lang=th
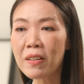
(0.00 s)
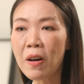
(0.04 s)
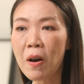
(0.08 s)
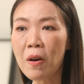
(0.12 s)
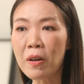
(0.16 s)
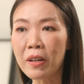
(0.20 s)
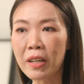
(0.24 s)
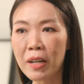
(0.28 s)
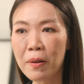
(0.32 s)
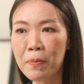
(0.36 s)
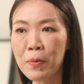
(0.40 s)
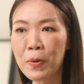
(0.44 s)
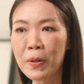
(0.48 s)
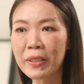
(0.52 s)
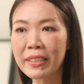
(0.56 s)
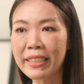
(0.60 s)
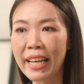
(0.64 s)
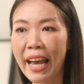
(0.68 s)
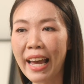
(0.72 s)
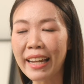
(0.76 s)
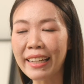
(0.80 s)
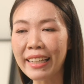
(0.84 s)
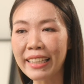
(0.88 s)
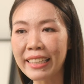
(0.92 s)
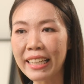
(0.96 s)
องของกระบวน
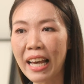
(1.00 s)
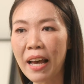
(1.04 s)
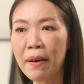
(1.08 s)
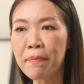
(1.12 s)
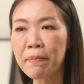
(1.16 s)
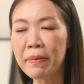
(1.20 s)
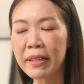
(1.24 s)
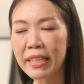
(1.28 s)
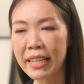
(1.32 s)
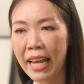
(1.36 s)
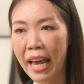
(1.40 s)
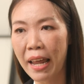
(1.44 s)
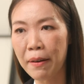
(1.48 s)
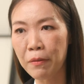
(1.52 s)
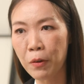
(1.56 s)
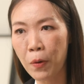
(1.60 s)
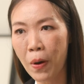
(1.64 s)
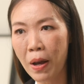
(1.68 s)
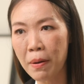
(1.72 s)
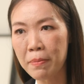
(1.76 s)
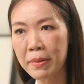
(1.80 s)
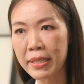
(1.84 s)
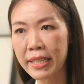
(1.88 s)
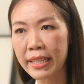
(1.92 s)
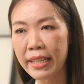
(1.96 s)
การในการบริหารค
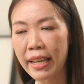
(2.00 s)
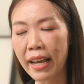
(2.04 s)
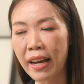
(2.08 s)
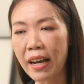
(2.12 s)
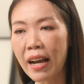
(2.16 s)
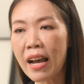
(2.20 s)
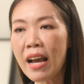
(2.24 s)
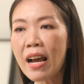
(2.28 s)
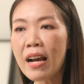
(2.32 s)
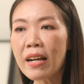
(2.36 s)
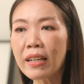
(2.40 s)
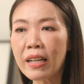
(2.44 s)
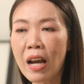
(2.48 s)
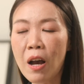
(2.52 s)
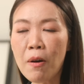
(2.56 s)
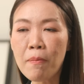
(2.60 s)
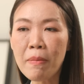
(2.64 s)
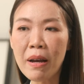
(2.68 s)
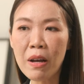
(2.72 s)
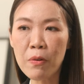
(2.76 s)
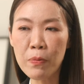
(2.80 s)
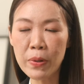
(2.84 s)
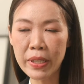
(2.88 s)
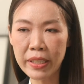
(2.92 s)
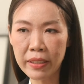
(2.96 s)
วามเสี่ยงเข้า
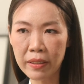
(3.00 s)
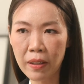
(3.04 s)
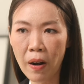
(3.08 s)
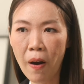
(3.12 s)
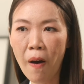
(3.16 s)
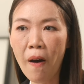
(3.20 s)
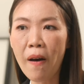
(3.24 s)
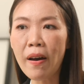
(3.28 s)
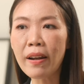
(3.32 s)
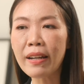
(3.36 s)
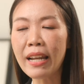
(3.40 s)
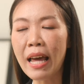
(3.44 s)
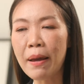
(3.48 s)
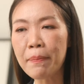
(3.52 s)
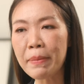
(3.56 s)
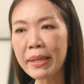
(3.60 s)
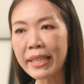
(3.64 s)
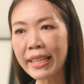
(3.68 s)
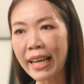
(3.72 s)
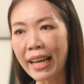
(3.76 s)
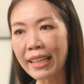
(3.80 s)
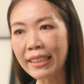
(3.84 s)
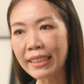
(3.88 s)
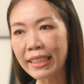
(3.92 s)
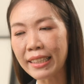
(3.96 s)
มาวิเคราะห์และ
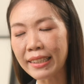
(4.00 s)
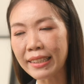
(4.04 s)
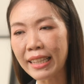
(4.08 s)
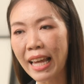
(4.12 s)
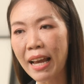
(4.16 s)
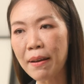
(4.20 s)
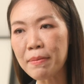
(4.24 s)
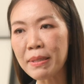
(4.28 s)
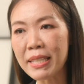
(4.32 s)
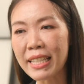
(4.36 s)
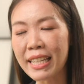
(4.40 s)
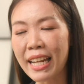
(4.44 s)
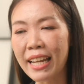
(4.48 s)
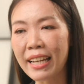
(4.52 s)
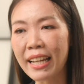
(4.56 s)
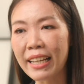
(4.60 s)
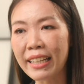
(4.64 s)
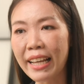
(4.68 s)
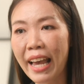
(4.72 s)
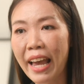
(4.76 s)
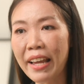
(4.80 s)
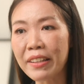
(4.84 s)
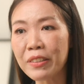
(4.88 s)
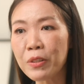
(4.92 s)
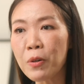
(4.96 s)
มีการติดตามสถาน
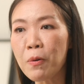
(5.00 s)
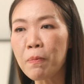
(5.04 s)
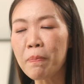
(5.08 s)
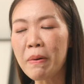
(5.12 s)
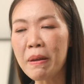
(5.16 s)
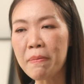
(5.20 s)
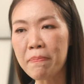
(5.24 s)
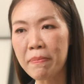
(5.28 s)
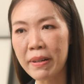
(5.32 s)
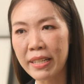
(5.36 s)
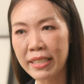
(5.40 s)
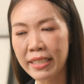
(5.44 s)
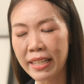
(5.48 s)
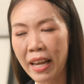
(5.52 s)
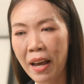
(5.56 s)
การณ์อยู่เป็นประ